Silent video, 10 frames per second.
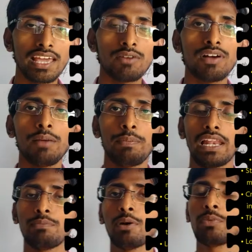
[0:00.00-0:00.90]
क्या हुआ
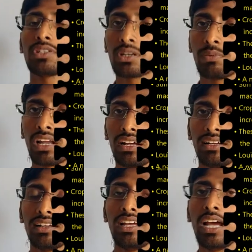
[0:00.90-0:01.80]
पहले पॉपुलेशन बढ़ा
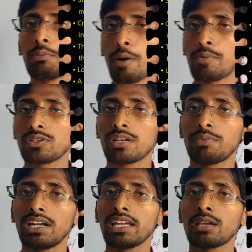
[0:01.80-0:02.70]

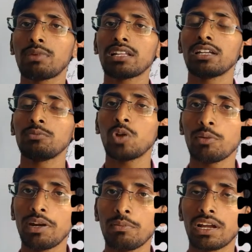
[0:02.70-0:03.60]
पॉपुलेशन बढ़ने के बाद
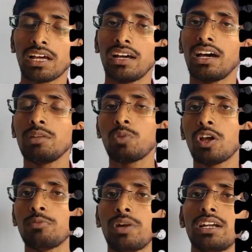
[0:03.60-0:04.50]
अनएम्प्लॉयमेंट बढ़ा
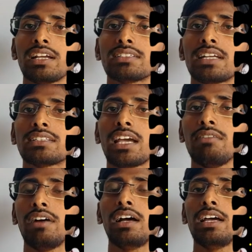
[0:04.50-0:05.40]
अनएम्प्लॉयमेंट बढ़ने के साथ क्या
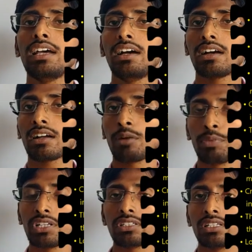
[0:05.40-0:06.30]
हुआ
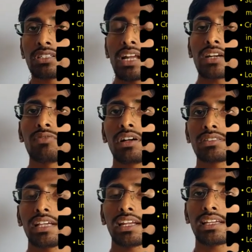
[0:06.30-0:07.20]
कंपटीशन स्टार्ट हुआ
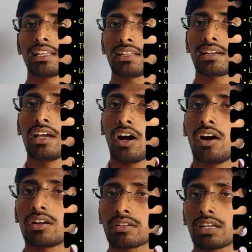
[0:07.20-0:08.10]
शहर के अंदर
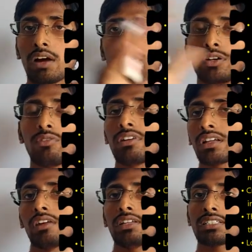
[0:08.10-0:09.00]
और क्राउडेड ओवर
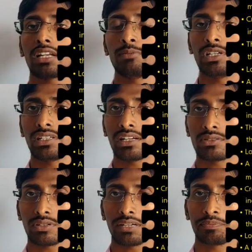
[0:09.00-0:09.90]
क्राउडेड स्लम
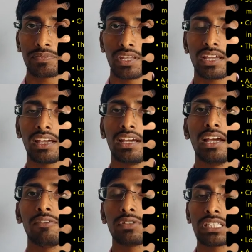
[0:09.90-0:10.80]
एरियाज हो गया ठीक है
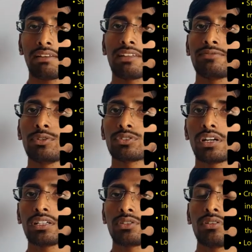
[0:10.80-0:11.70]
उसके बाद फूड
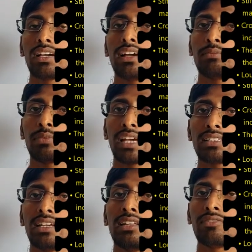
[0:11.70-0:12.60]
शॉर्टेज हो गया
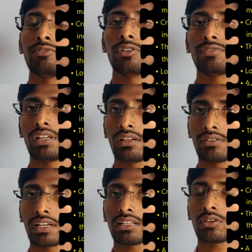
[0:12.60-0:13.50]
कैसे फूड फेलियर
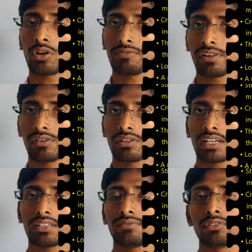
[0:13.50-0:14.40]
हो गया था क्रॉप फेलियर हो
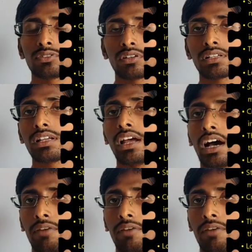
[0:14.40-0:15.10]
गया था फूड शॉर्टेज